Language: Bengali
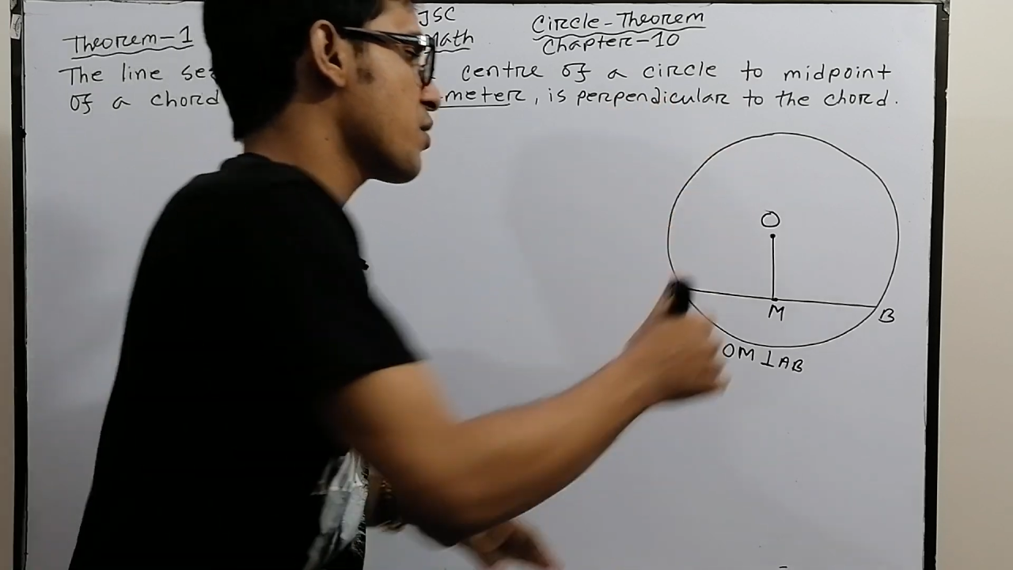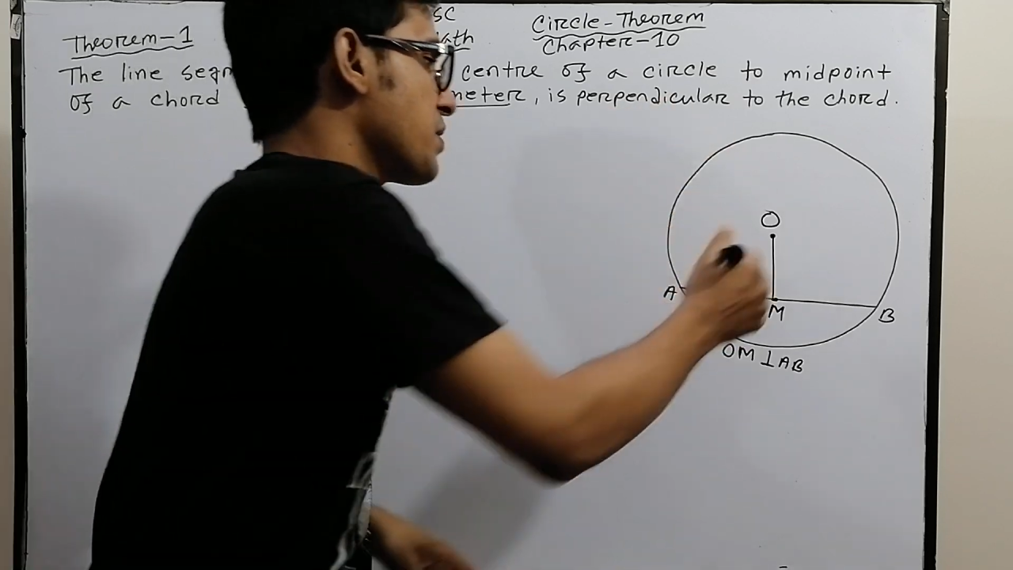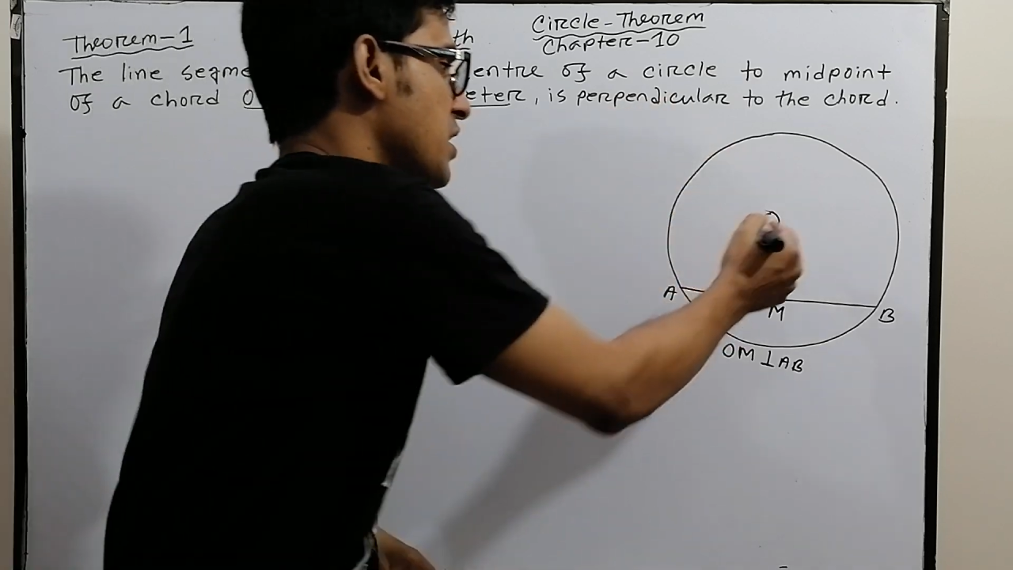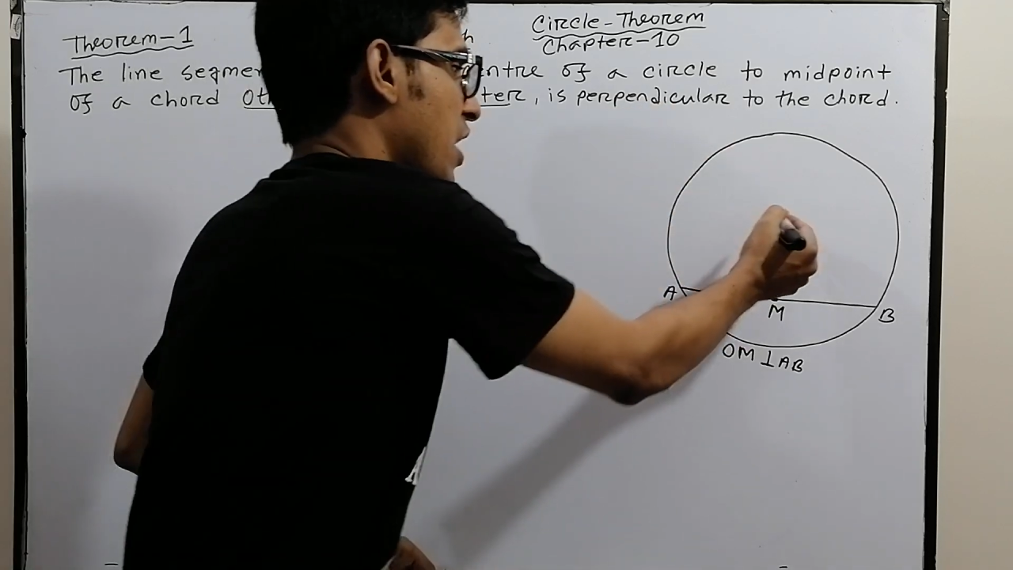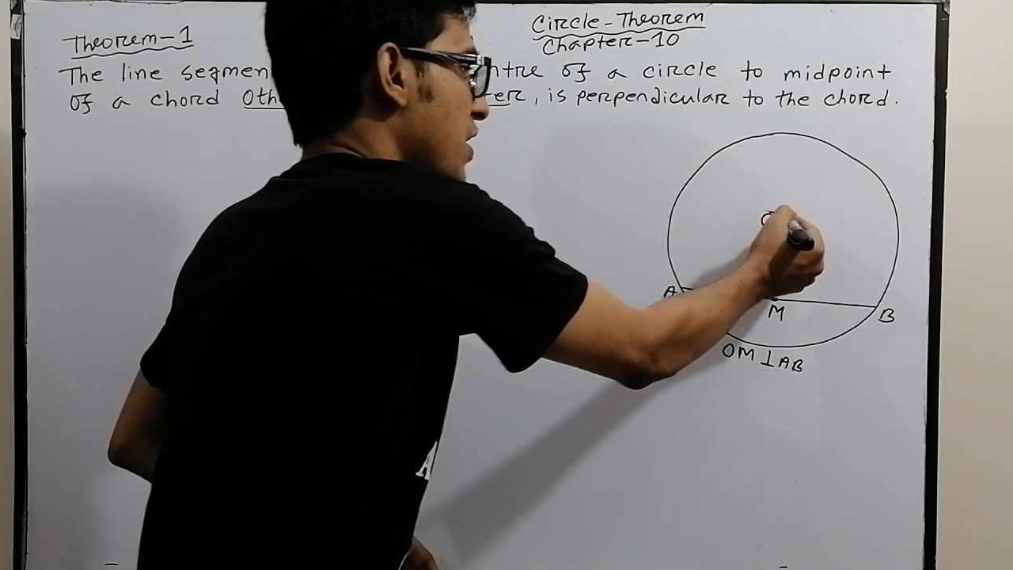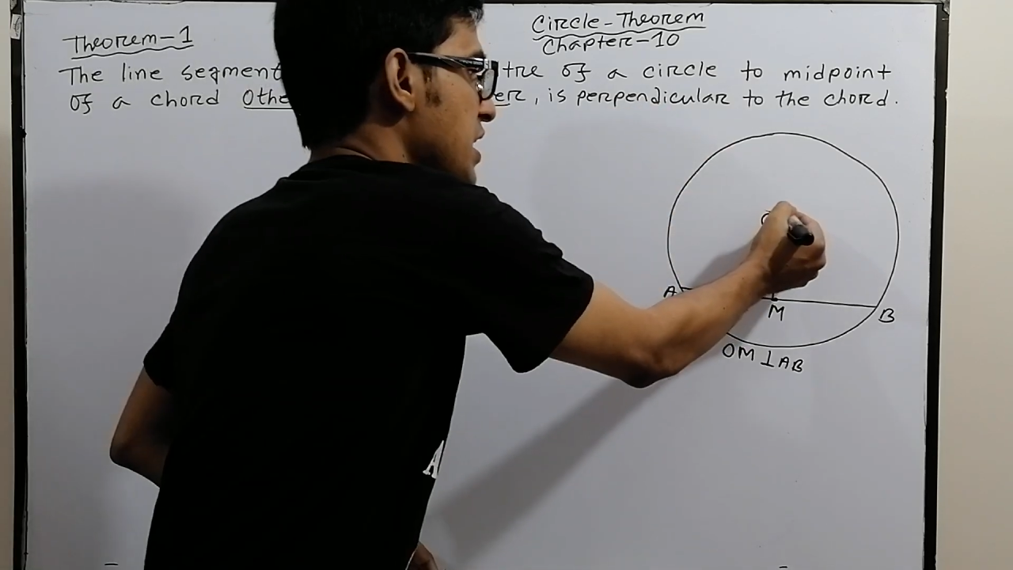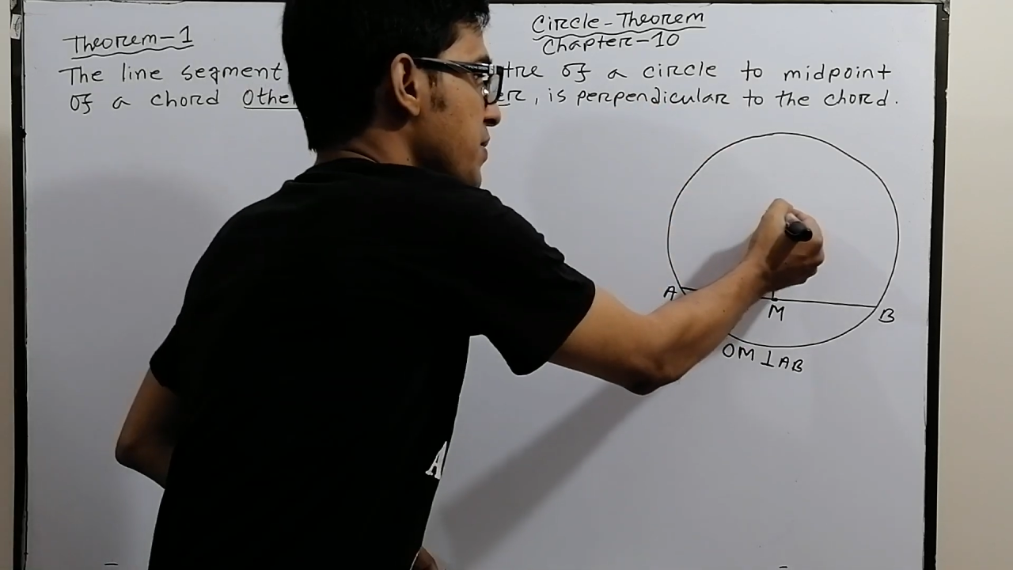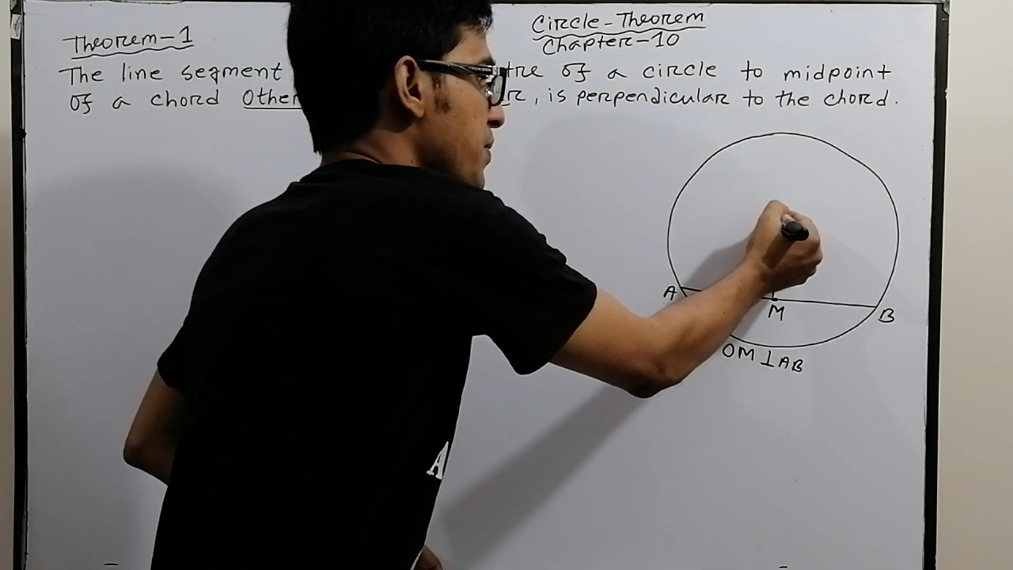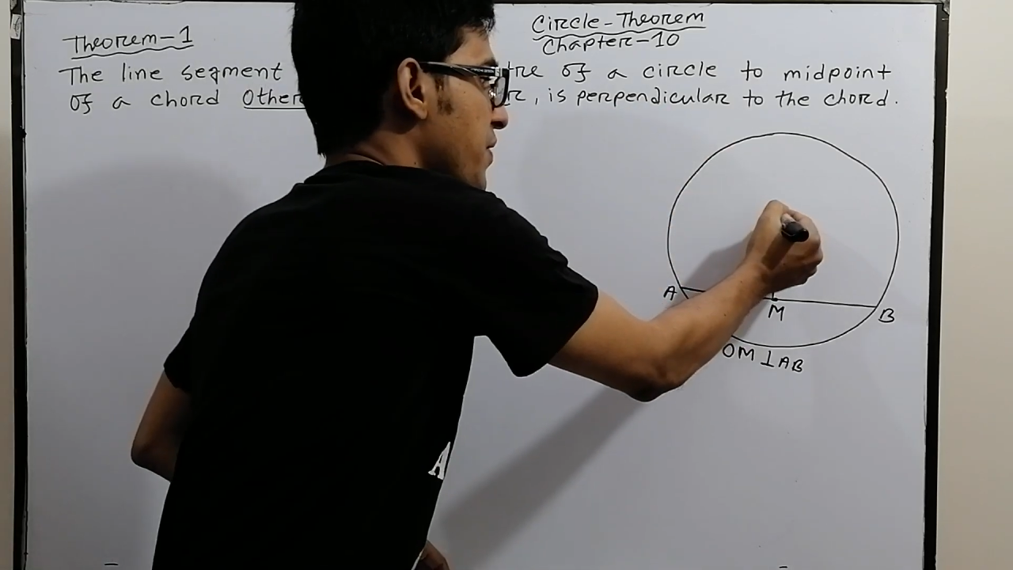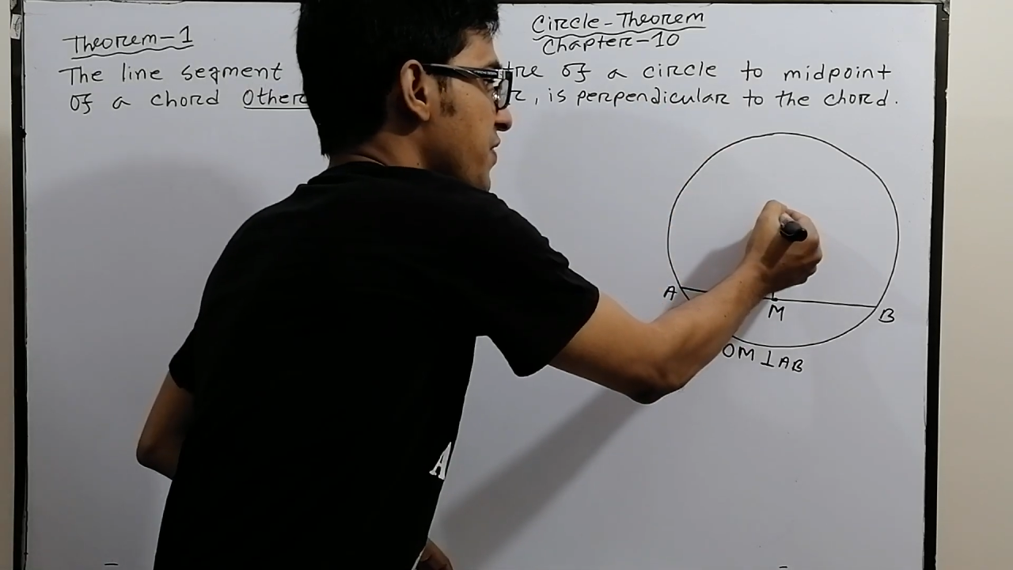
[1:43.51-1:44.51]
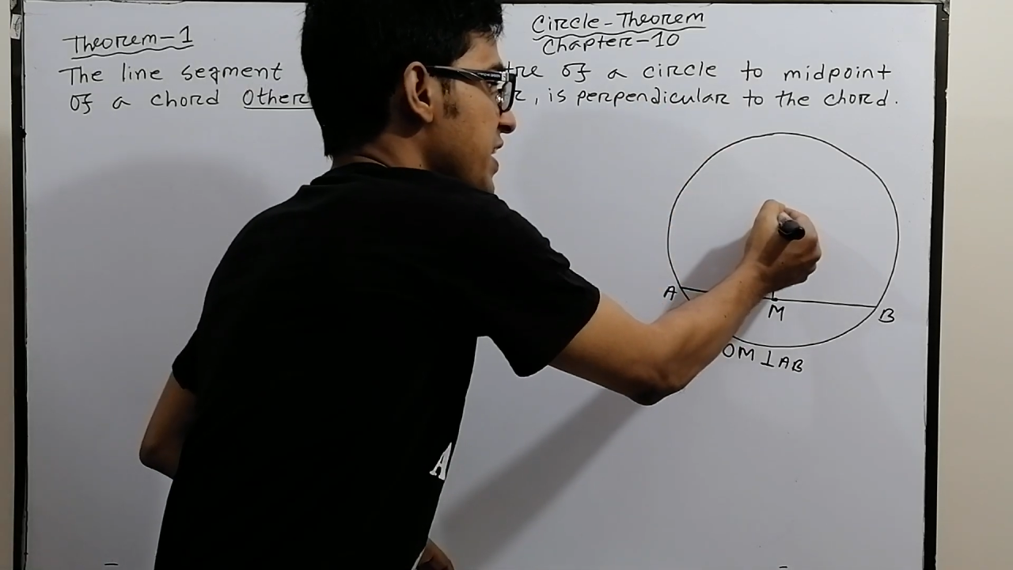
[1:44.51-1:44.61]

সম্বন্ধে ধারণা দিবে বা